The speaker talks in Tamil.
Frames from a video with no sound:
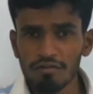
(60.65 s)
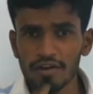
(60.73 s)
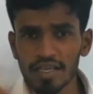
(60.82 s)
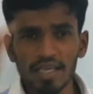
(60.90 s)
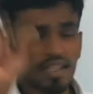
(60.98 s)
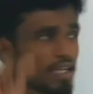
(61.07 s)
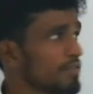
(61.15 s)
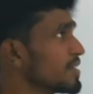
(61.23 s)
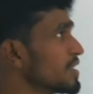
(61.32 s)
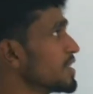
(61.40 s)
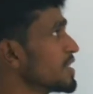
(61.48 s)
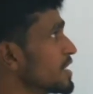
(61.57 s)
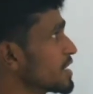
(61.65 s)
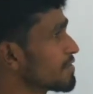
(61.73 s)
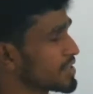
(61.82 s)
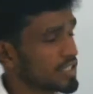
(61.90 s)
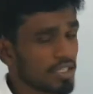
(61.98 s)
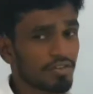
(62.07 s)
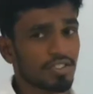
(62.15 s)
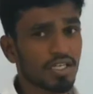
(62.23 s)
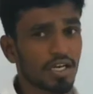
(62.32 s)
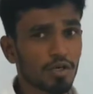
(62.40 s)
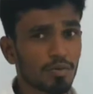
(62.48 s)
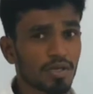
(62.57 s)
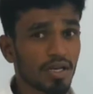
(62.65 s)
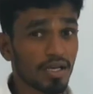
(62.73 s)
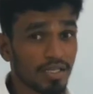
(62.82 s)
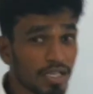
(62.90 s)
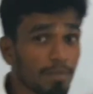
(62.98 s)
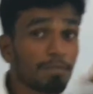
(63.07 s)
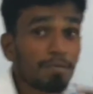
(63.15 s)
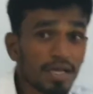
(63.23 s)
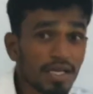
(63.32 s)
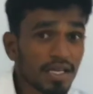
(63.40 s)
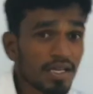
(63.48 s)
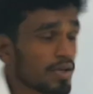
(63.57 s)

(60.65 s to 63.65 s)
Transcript: வயதை வந்து இந்த ஈக்குவேஷனை வச்சு கண்டுபிடிக்கலாம் எப்படி